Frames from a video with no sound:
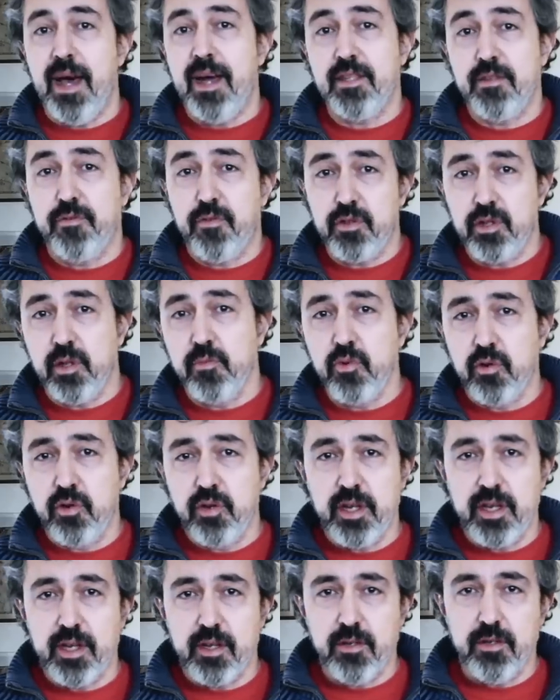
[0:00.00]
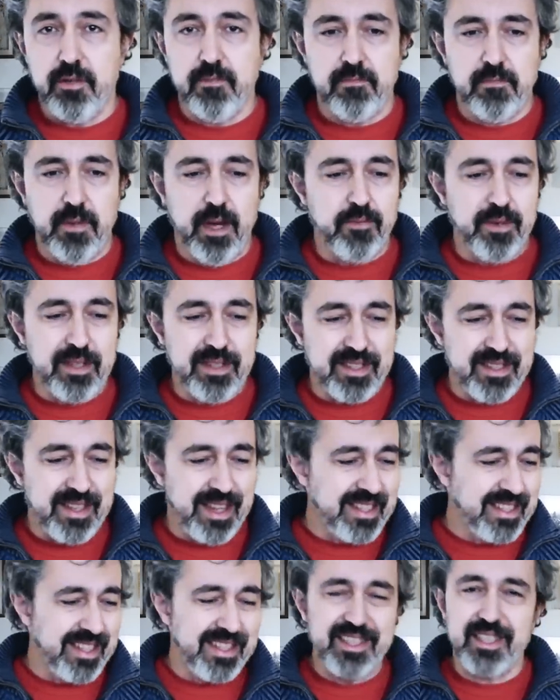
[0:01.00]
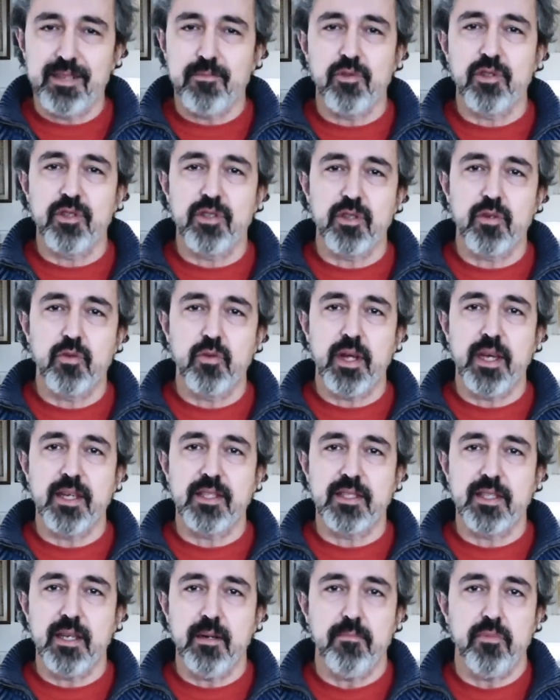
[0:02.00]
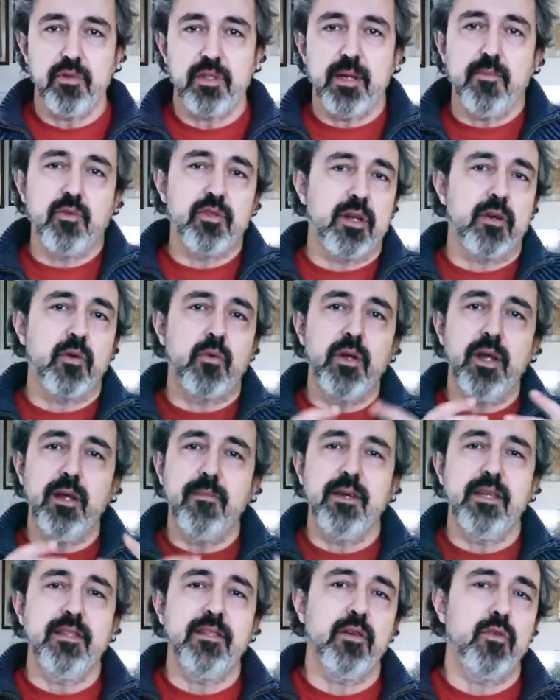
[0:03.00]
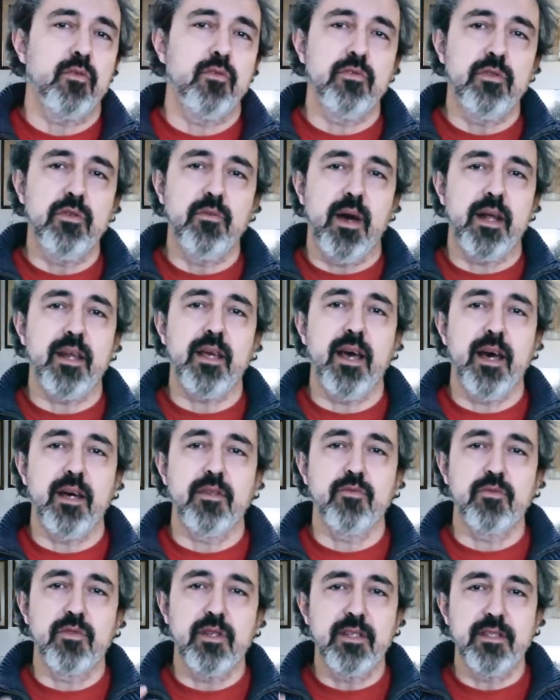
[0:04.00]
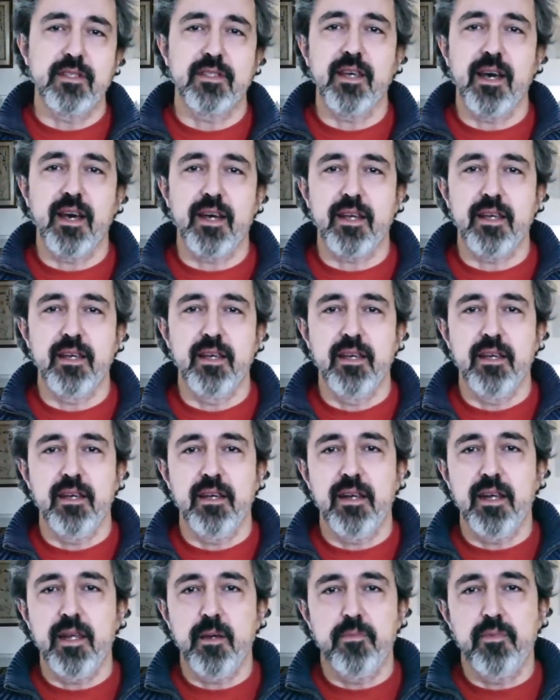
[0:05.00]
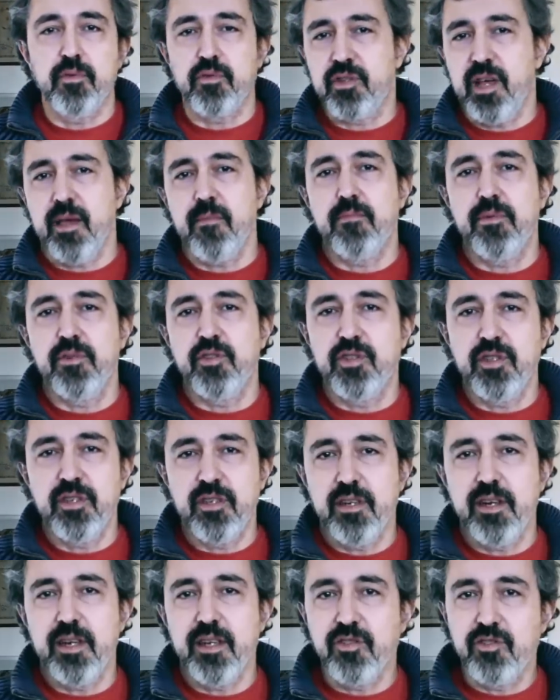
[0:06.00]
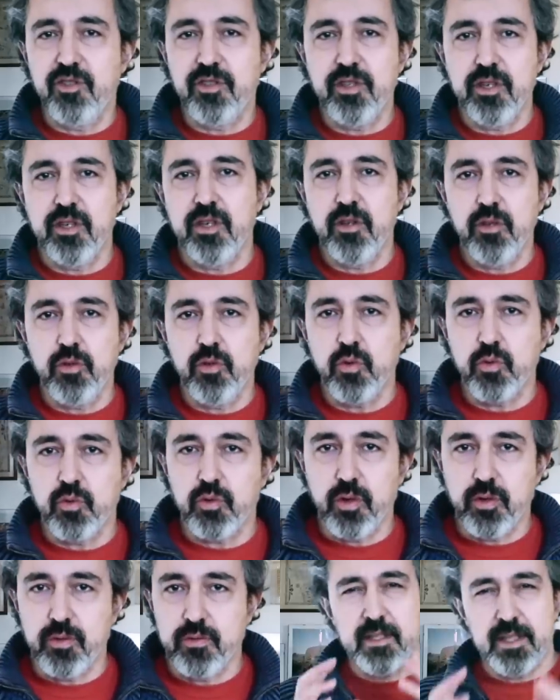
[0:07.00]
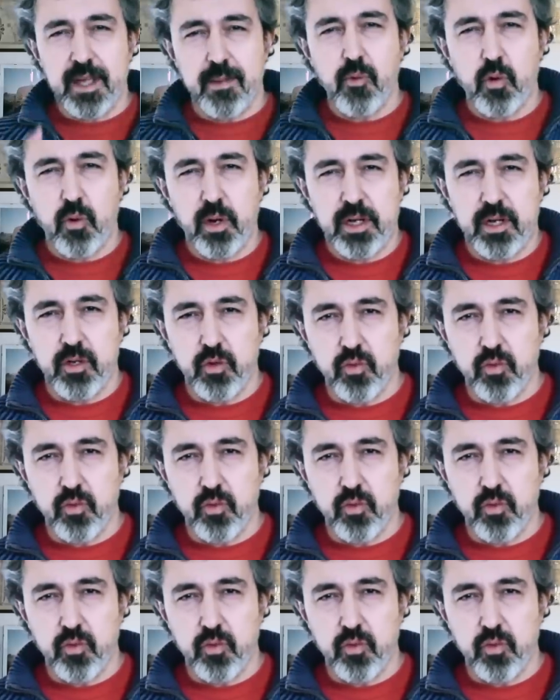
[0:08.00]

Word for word: al di fuori del buco nero, a una distanza diciamo di sicurezza, possiamo tranquillamente continuare ad utilizzare le più semplici leggi di Newton. Diamo qualche